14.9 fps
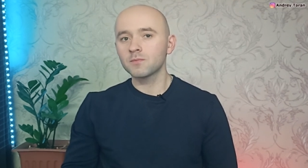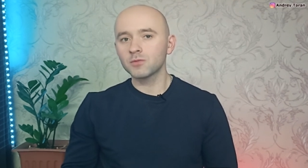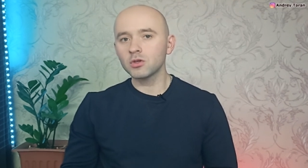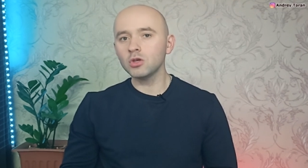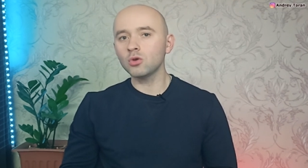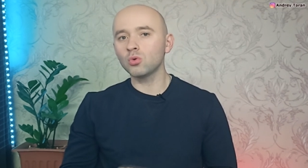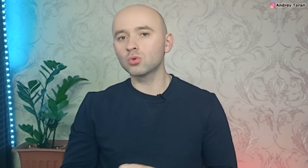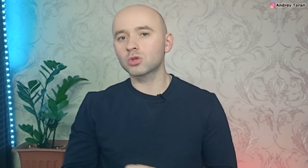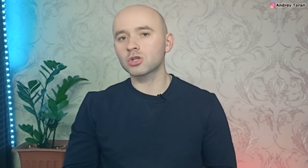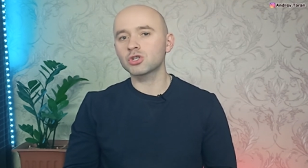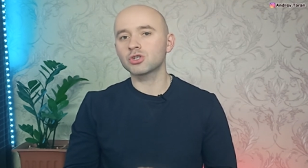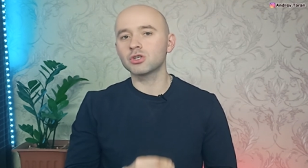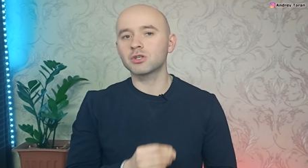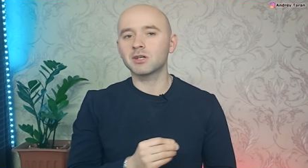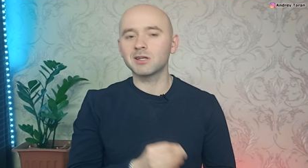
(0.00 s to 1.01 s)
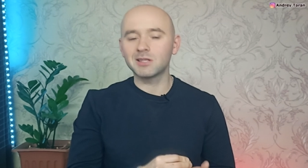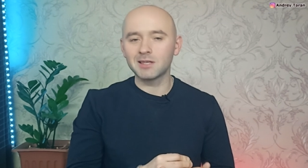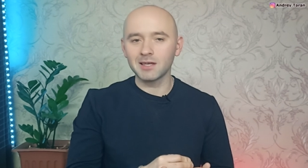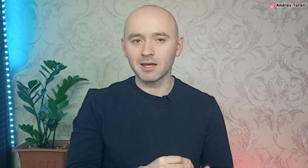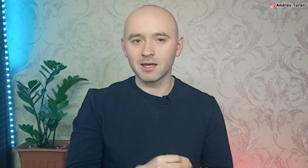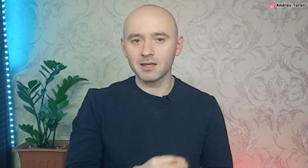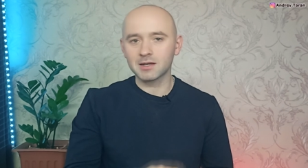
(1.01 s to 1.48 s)
и уточнить,
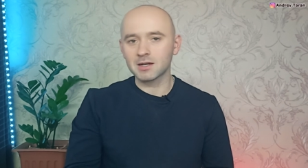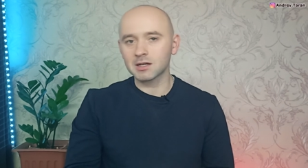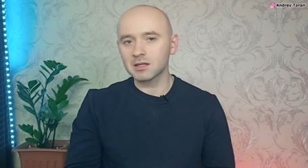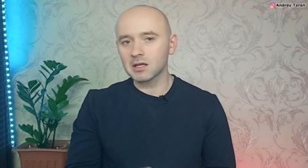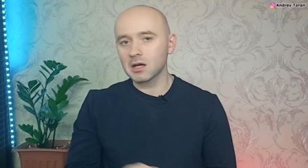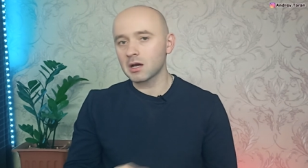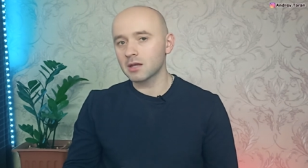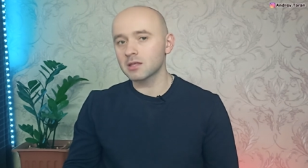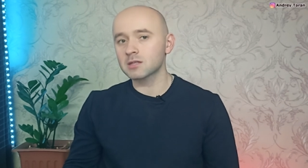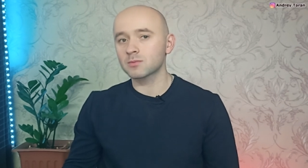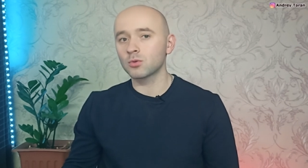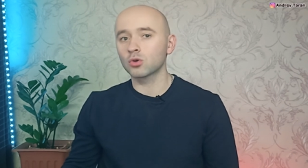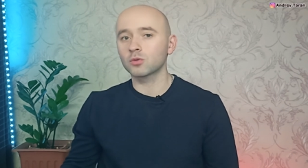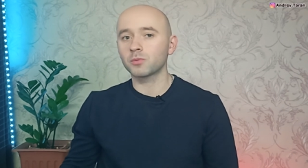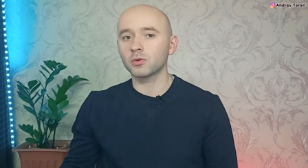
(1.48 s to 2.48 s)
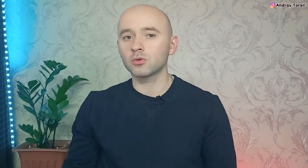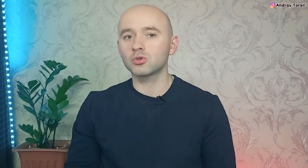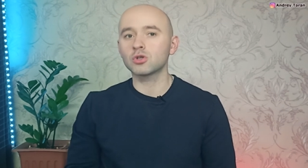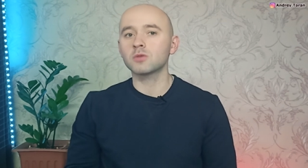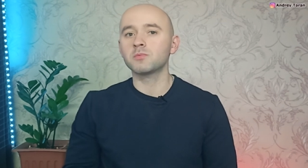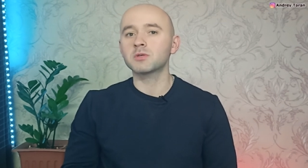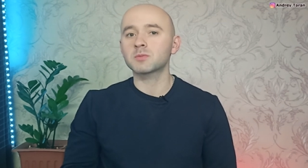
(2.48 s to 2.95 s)
где и когда они смогут
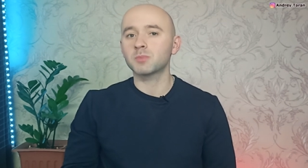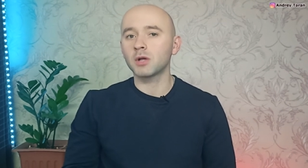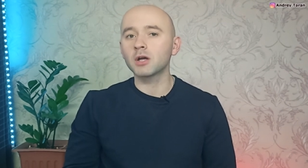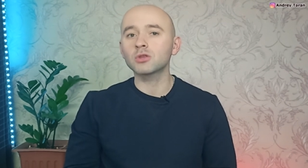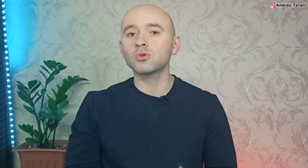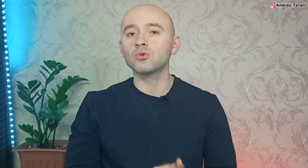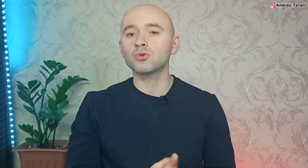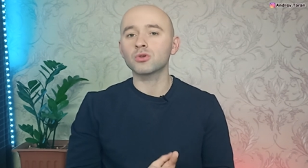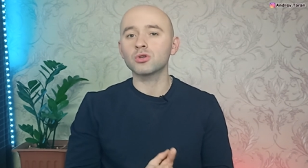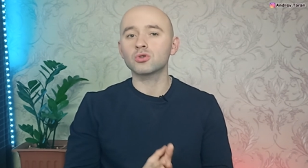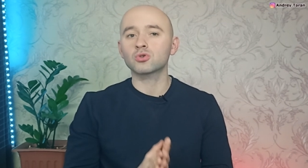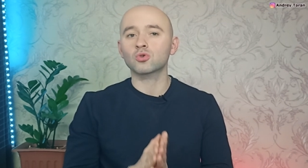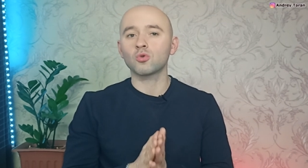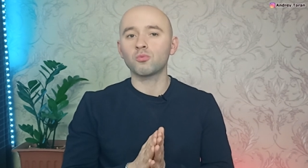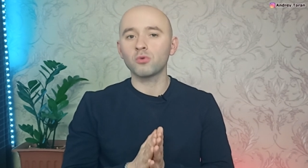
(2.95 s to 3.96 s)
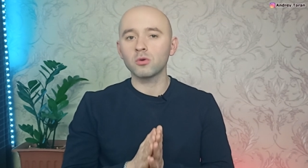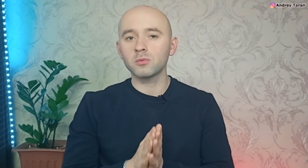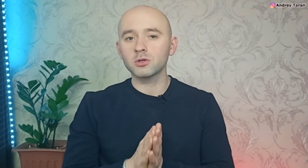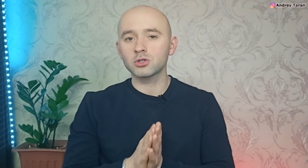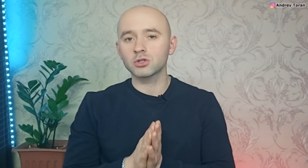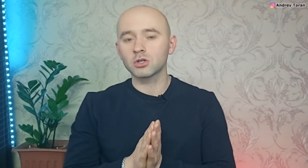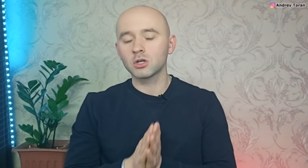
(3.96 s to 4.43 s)
получить бесплатную юридическую
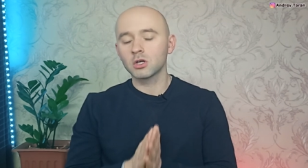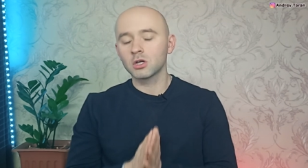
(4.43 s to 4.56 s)
помощь.